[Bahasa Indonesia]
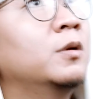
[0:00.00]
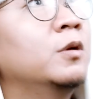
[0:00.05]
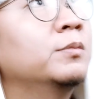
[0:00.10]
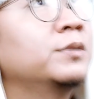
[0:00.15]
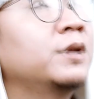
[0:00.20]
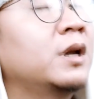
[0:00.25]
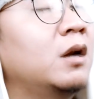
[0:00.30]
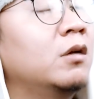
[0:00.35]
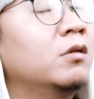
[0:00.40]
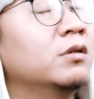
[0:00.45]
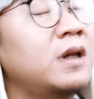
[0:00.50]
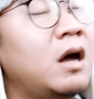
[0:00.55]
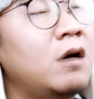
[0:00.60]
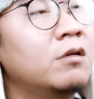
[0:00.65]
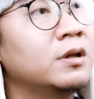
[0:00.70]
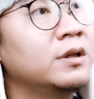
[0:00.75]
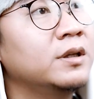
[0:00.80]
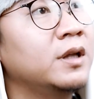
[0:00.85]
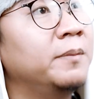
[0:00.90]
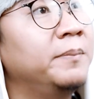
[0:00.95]
belum terlalu
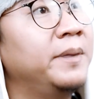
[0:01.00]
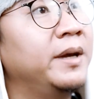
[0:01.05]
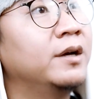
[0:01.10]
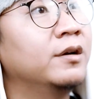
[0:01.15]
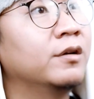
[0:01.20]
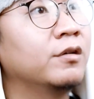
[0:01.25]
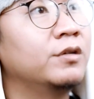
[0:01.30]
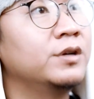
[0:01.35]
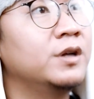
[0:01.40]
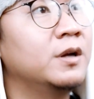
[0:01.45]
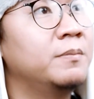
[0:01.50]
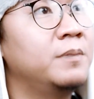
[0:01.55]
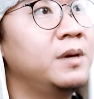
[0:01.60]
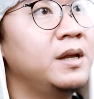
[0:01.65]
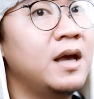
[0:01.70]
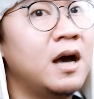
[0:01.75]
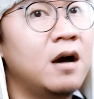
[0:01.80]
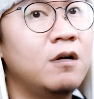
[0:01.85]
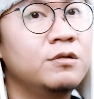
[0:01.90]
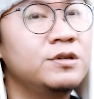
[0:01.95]
tahu tentang backgroundnya
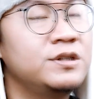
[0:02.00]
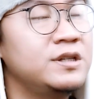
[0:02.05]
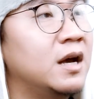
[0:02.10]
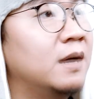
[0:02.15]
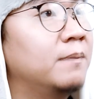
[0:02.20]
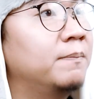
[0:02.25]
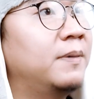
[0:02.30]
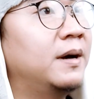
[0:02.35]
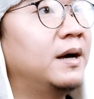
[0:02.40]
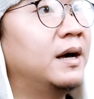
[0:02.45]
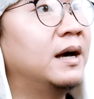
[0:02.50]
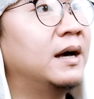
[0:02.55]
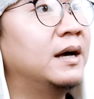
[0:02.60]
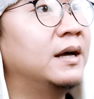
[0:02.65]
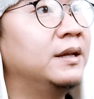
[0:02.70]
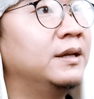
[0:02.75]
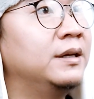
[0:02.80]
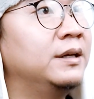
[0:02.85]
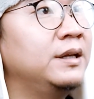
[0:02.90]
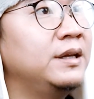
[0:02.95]
beliau
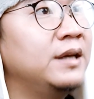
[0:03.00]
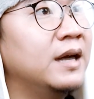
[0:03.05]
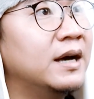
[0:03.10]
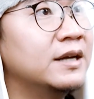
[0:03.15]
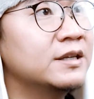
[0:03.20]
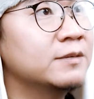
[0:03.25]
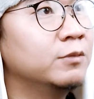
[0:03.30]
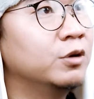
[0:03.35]
siapa dia